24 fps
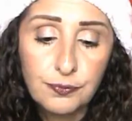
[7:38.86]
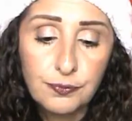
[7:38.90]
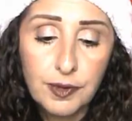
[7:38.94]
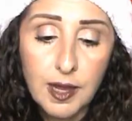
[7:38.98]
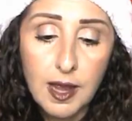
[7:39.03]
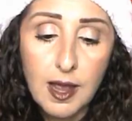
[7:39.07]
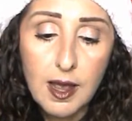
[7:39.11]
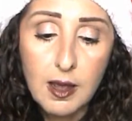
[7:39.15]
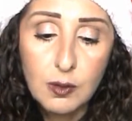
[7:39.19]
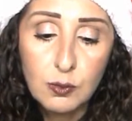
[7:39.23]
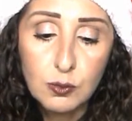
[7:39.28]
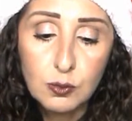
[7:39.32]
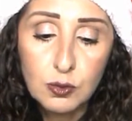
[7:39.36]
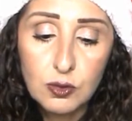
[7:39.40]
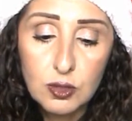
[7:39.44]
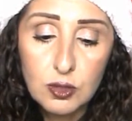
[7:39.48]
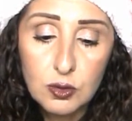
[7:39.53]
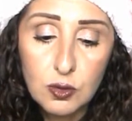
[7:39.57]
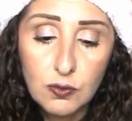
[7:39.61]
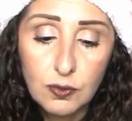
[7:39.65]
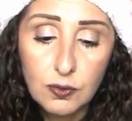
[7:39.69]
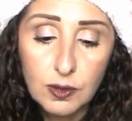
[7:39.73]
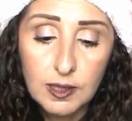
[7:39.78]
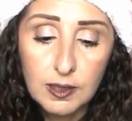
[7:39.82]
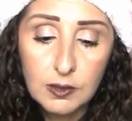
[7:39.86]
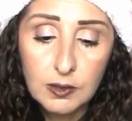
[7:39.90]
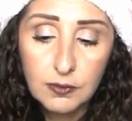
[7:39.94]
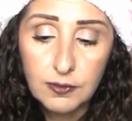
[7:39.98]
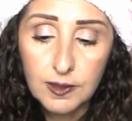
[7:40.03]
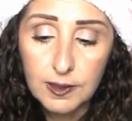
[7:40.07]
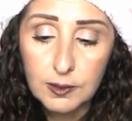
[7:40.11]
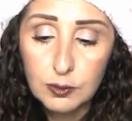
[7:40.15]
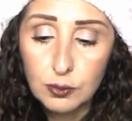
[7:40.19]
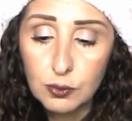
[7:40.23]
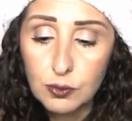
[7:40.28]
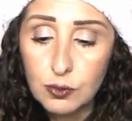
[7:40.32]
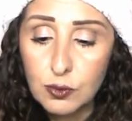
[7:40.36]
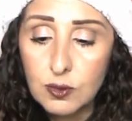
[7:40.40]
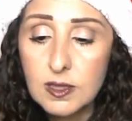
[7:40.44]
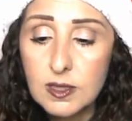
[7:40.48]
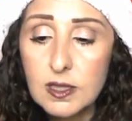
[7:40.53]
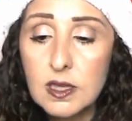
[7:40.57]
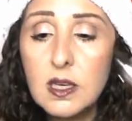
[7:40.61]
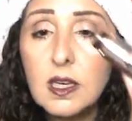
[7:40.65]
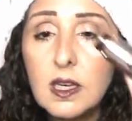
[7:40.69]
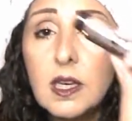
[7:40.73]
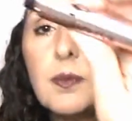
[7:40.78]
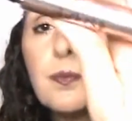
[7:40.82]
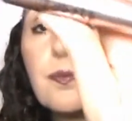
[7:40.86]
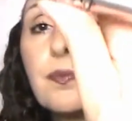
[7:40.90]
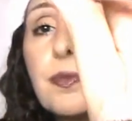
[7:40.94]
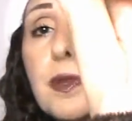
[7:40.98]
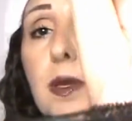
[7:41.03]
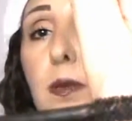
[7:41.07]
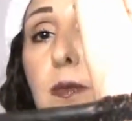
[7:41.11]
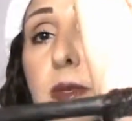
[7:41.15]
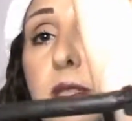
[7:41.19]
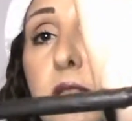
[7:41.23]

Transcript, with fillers: Ha uno scovolino fatto così, mi